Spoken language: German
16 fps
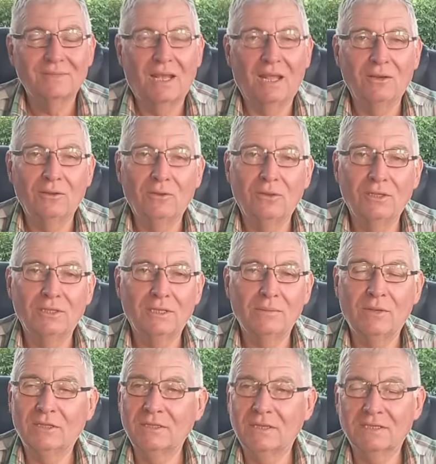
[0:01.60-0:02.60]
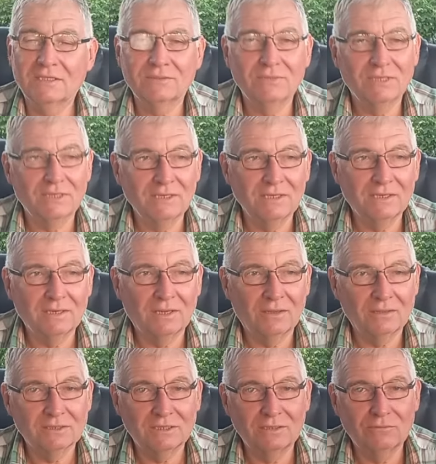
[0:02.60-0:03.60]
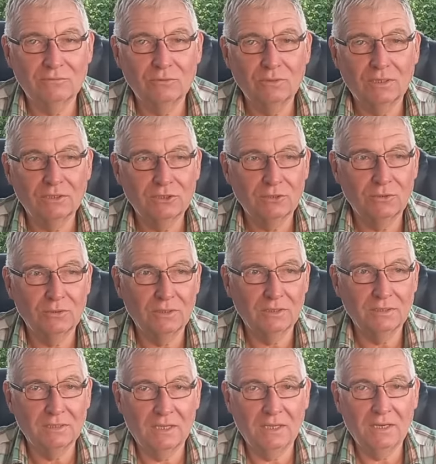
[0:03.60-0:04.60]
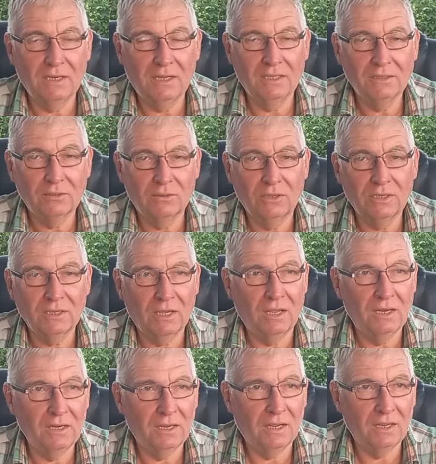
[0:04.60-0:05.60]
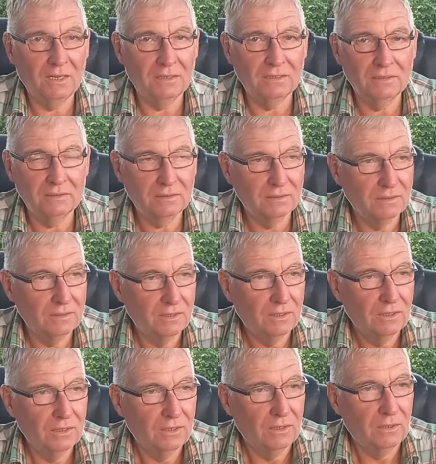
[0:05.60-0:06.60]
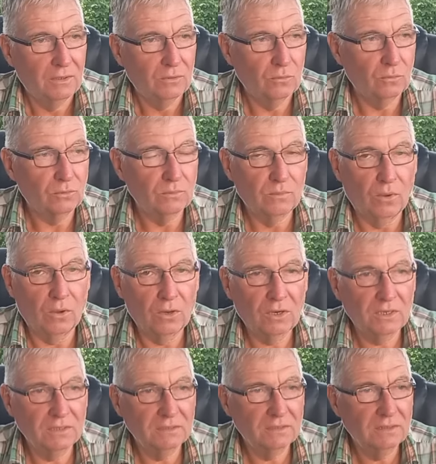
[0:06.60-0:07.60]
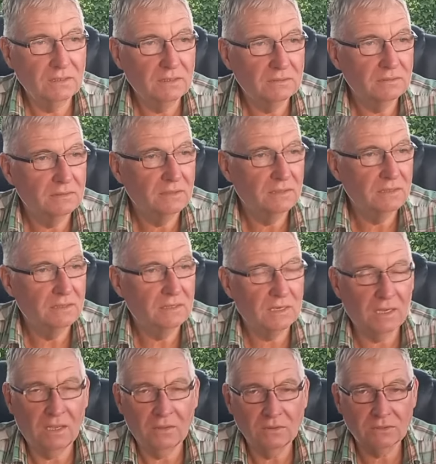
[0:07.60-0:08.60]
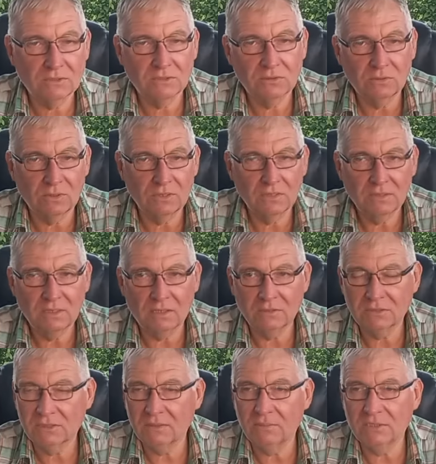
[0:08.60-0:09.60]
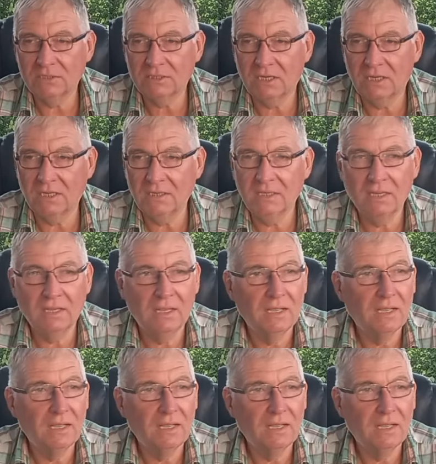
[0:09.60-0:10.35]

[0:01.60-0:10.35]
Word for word: Hallo Leute, Matthias wieder hier aus dem wunderschönen Thailand. Euch alle einen guten Morgen hier aus Surin, aus dem Isan.